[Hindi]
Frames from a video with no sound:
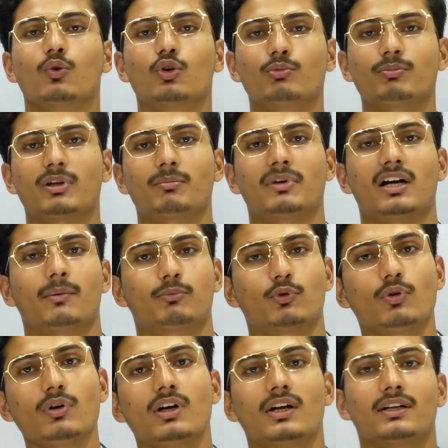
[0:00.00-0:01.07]
उन पर मैं
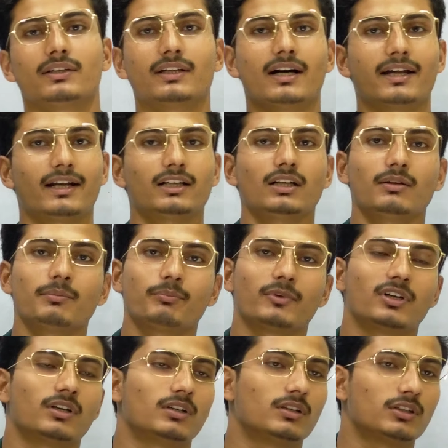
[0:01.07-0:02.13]
आपको
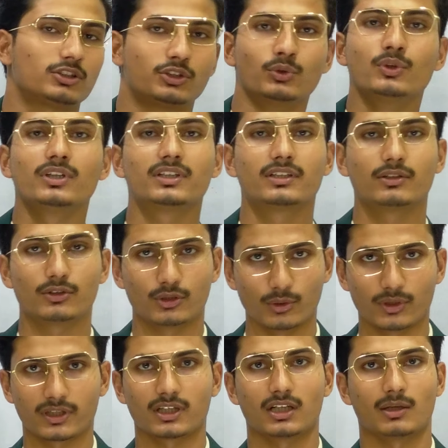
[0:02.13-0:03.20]
डायरेक्ट थ्योरी
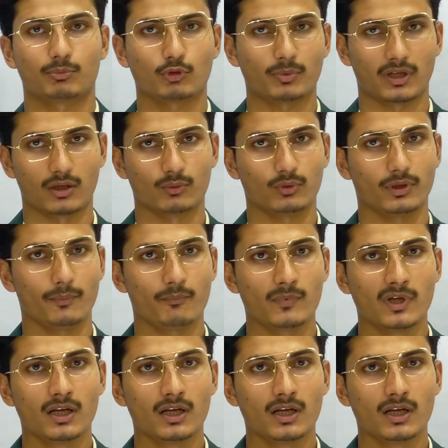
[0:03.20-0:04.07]
थ्योरिटिकल आपको पढ़ाऊँगा